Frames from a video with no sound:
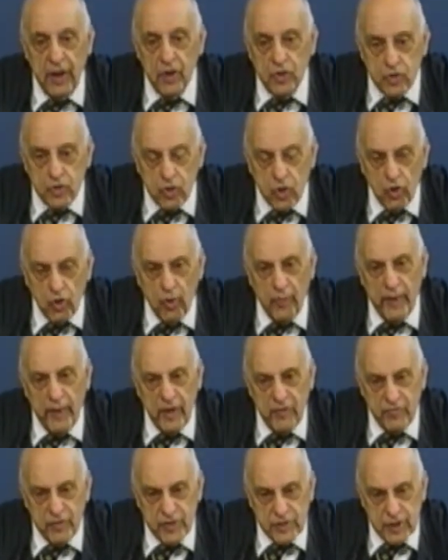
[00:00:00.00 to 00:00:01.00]
sono
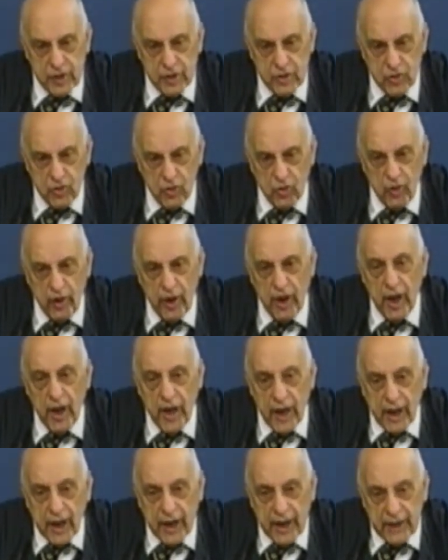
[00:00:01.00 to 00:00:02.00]
manifestazioni
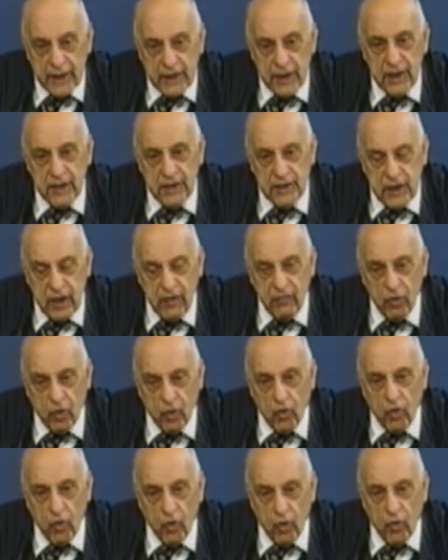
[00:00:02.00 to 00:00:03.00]
che
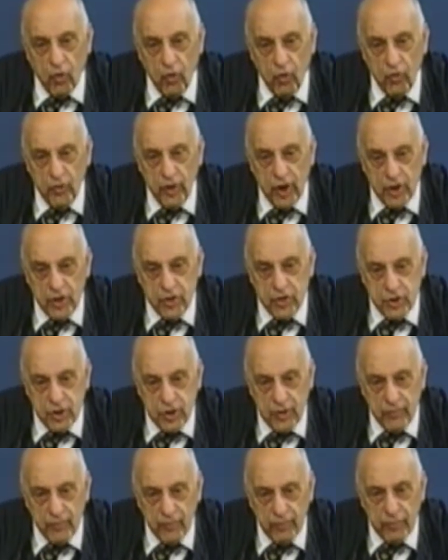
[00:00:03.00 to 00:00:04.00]
devono
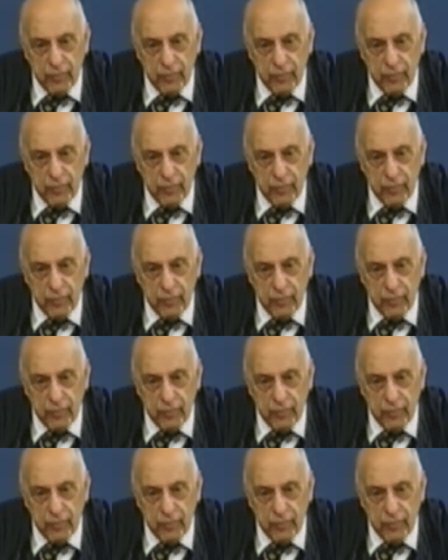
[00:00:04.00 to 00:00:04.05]
concludersi